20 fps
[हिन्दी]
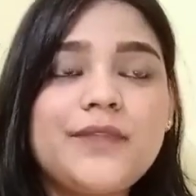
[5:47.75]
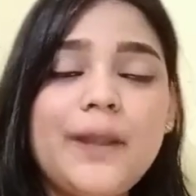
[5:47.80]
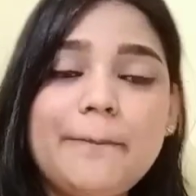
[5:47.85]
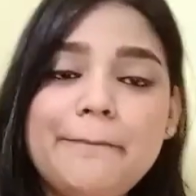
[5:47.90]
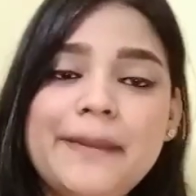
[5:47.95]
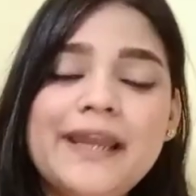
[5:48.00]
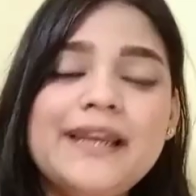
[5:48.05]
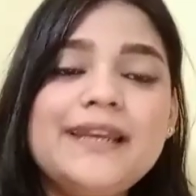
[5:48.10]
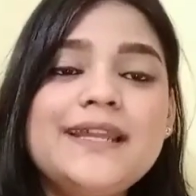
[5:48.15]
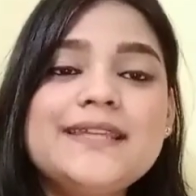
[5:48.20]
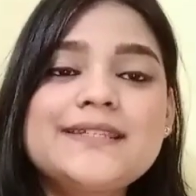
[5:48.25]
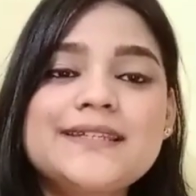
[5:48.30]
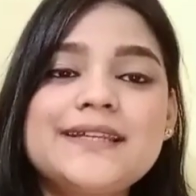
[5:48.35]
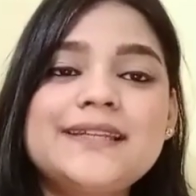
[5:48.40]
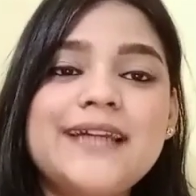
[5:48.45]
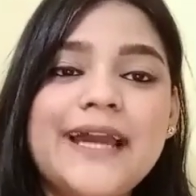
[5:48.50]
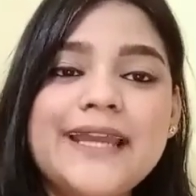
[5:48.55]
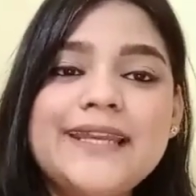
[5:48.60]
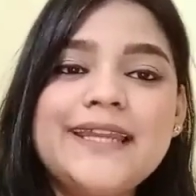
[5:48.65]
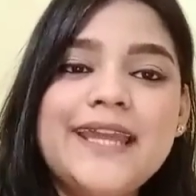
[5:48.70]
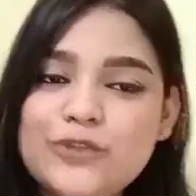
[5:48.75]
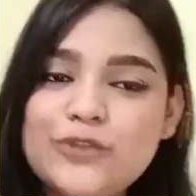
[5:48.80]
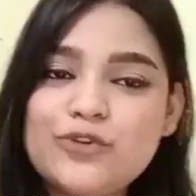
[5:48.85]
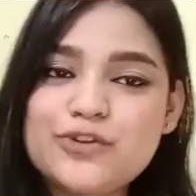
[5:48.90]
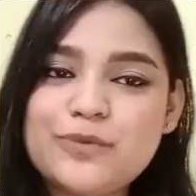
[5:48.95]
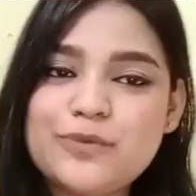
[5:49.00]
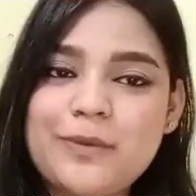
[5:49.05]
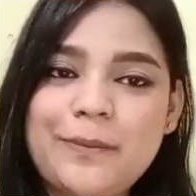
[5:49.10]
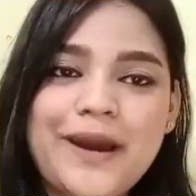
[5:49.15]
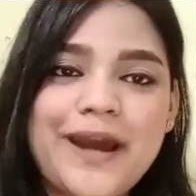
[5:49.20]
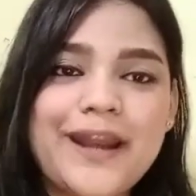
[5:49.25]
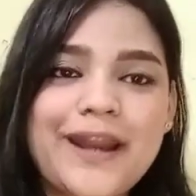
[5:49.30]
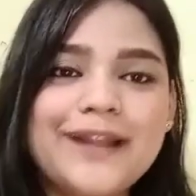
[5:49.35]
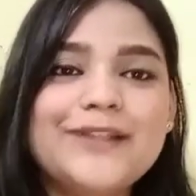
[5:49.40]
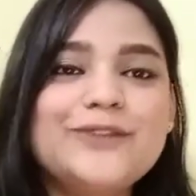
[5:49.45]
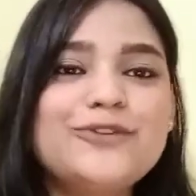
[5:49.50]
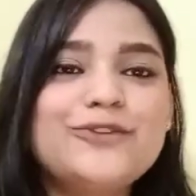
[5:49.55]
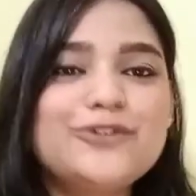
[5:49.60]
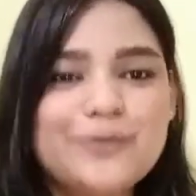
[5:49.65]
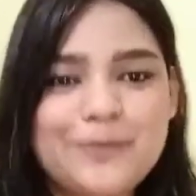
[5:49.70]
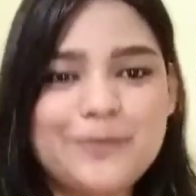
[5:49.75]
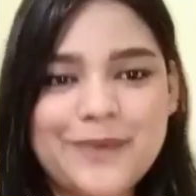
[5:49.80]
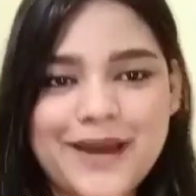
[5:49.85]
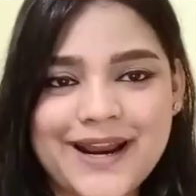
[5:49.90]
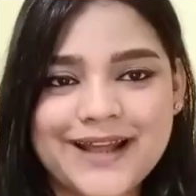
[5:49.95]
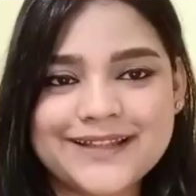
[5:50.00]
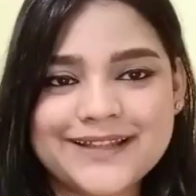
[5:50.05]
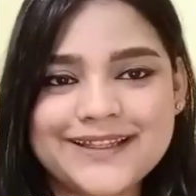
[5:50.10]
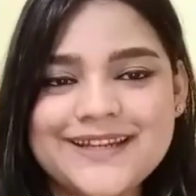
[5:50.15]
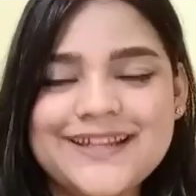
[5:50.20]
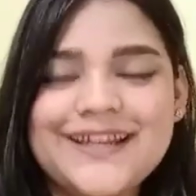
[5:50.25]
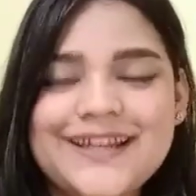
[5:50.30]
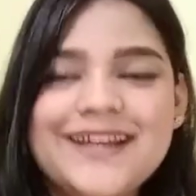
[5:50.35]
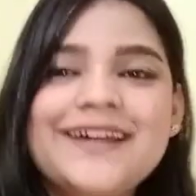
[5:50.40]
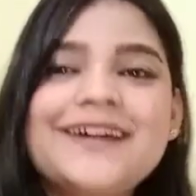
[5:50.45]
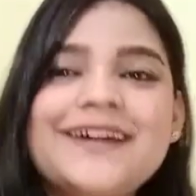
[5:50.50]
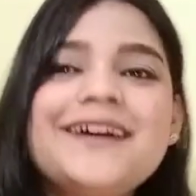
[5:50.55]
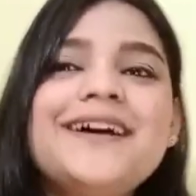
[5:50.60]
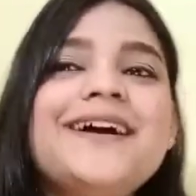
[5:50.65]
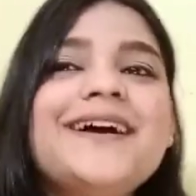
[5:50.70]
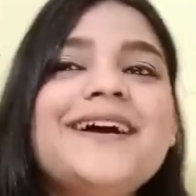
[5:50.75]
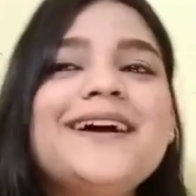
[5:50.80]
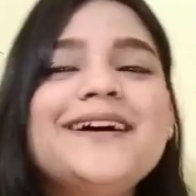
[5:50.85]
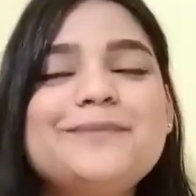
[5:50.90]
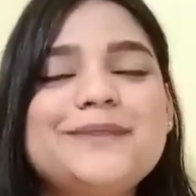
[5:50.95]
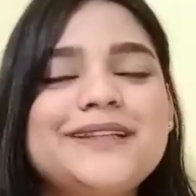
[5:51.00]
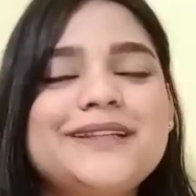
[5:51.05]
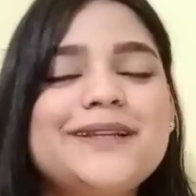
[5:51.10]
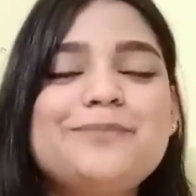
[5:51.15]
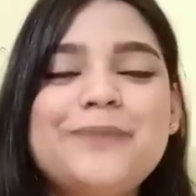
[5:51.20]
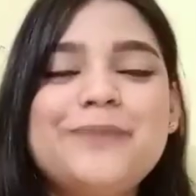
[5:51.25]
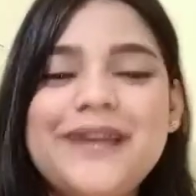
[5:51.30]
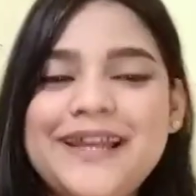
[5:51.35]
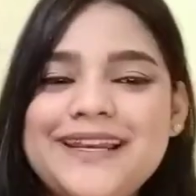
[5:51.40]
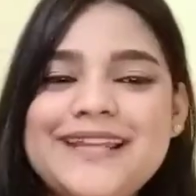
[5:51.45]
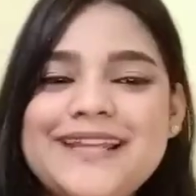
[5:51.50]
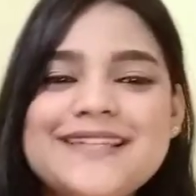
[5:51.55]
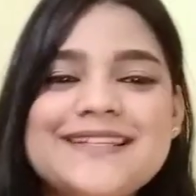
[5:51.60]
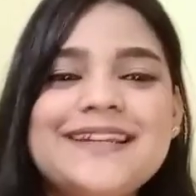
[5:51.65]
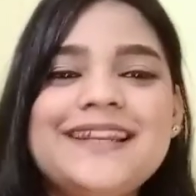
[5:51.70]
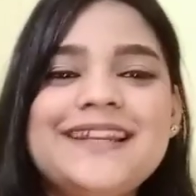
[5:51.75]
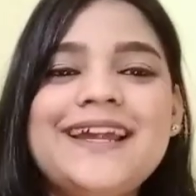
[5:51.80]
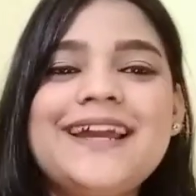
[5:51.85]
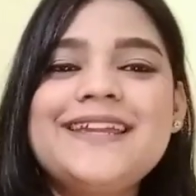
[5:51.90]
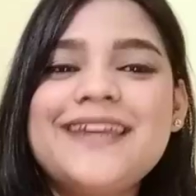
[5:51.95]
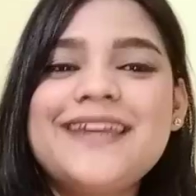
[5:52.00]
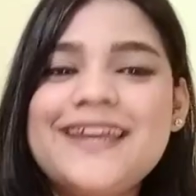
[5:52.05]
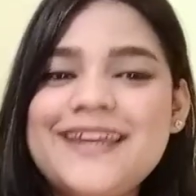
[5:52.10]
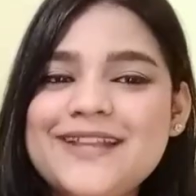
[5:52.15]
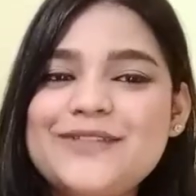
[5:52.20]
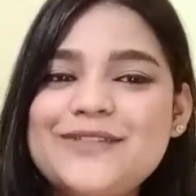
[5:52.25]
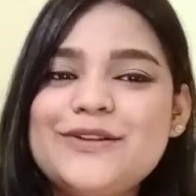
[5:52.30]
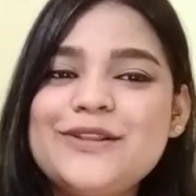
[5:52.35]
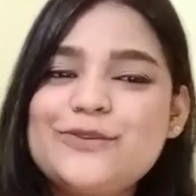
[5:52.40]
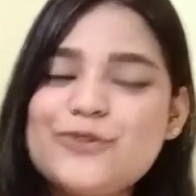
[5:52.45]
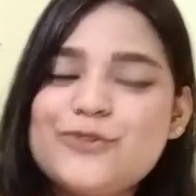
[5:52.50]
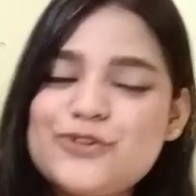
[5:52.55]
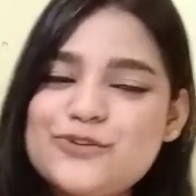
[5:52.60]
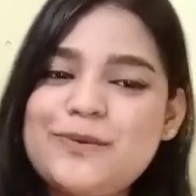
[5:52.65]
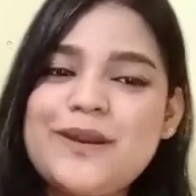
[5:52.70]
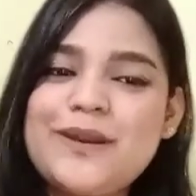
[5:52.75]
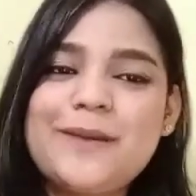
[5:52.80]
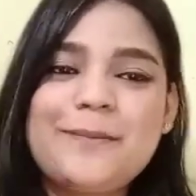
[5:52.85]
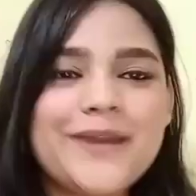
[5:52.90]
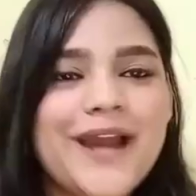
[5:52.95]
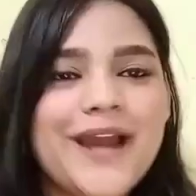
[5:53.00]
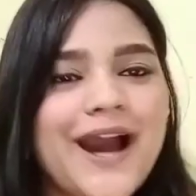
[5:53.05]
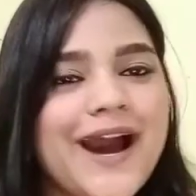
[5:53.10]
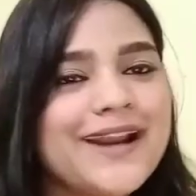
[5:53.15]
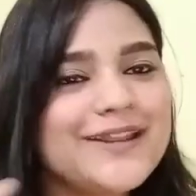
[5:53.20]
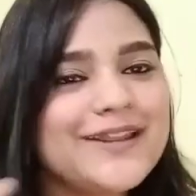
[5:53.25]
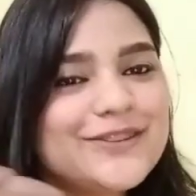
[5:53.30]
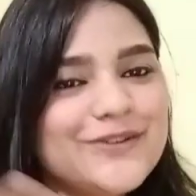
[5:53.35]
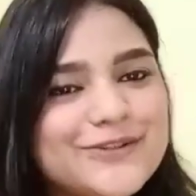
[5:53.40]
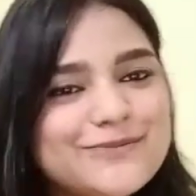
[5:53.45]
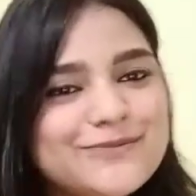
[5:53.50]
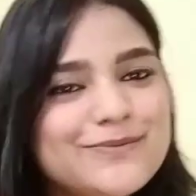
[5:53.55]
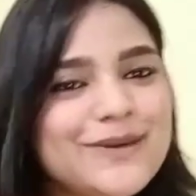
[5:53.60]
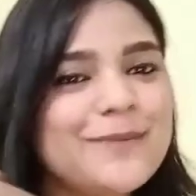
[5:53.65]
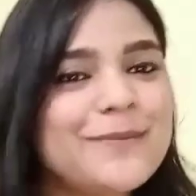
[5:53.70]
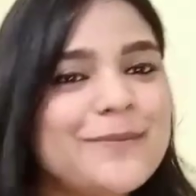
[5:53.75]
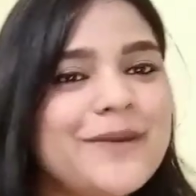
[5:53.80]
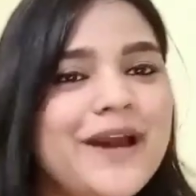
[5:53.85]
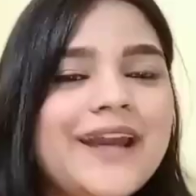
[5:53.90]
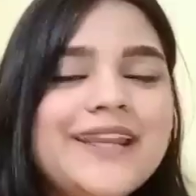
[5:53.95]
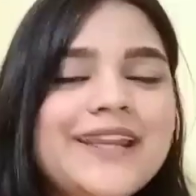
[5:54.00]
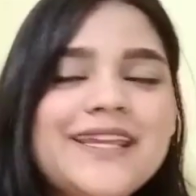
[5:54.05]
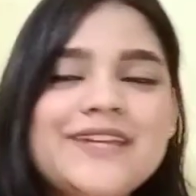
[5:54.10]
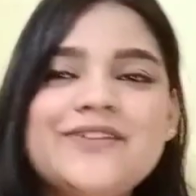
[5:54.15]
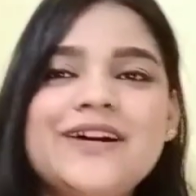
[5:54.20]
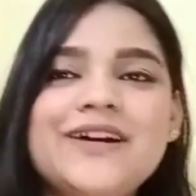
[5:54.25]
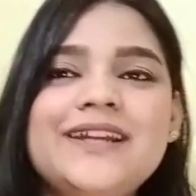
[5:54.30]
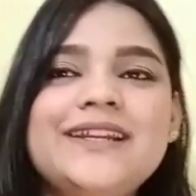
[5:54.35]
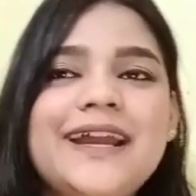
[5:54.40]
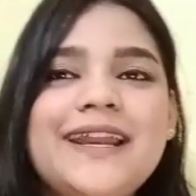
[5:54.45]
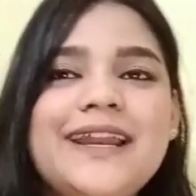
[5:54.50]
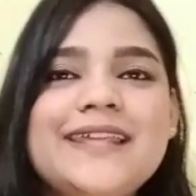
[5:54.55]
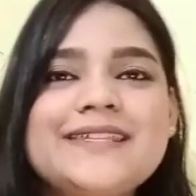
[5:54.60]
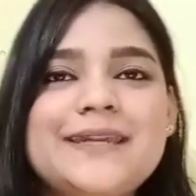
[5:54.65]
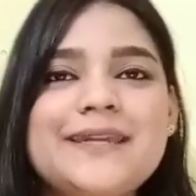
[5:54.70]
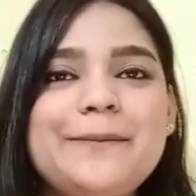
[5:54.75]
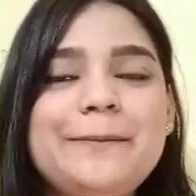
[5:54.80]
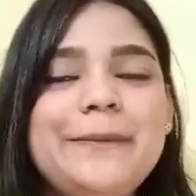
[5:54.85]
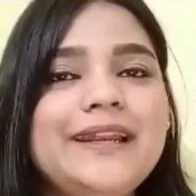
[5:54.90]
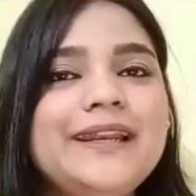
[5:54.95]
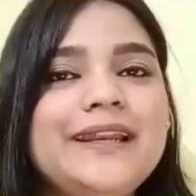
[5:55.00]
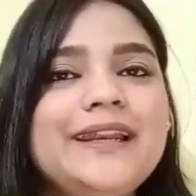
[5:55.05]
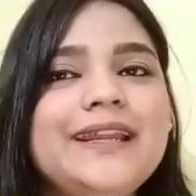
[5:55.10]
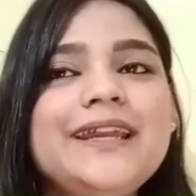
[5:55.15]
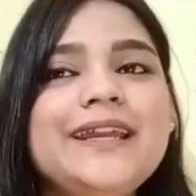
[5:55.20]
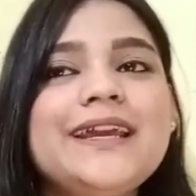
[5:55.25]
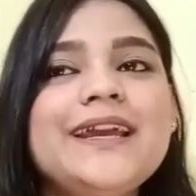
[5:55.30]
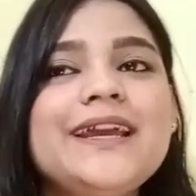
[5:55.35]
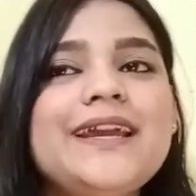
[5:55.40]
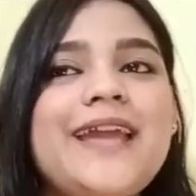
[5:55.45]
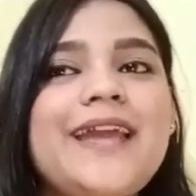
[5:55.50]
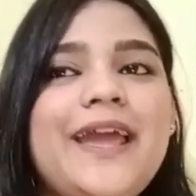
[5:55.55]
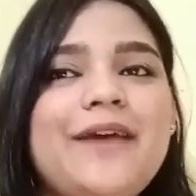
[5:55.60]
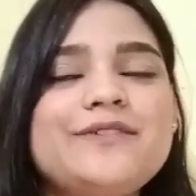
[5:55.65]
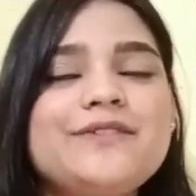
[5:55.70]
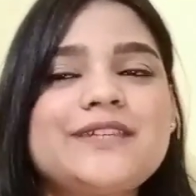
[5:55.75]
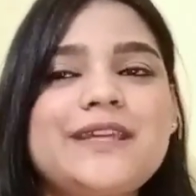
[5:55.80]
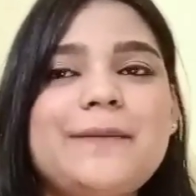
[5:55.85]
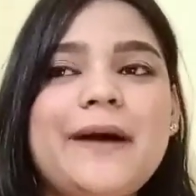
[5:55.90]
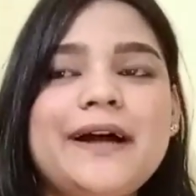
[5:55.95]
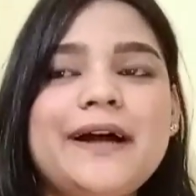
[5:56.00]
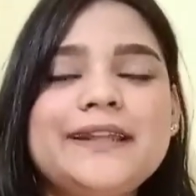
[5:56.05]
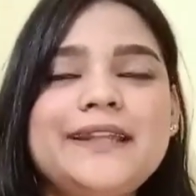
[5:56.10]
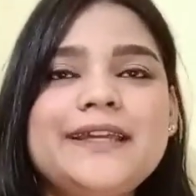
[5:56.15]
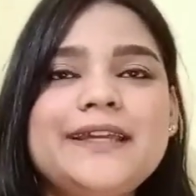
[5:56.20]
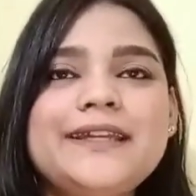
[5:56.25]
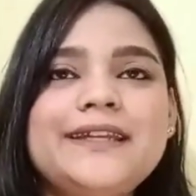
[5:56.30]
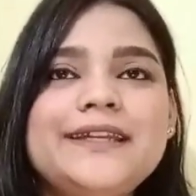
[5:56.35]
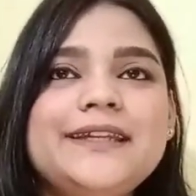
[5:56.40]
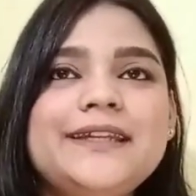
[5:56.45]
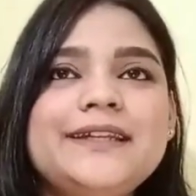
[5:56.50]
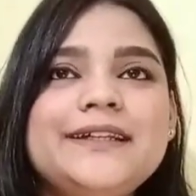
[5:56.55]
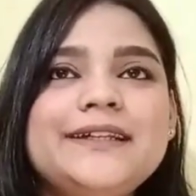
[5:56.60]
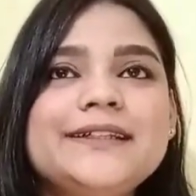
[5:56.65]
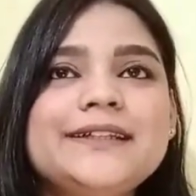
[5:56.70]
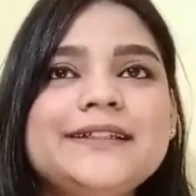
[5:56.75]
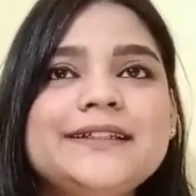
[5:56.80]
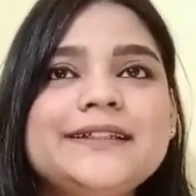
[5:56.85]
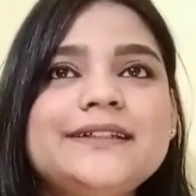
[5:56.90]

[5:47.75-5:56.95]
मेनली इसकी लाइन ये कि उस पर प्यार आ रहा है तुझे तो पर प्यार आता है ठीक है ना मतलब मेनली इसकी लाइन यही है थी तुझ पे प्यार तुझ पे प्यार ये वाली लाइन है इसकी मेनली एंड उसके बाद है कि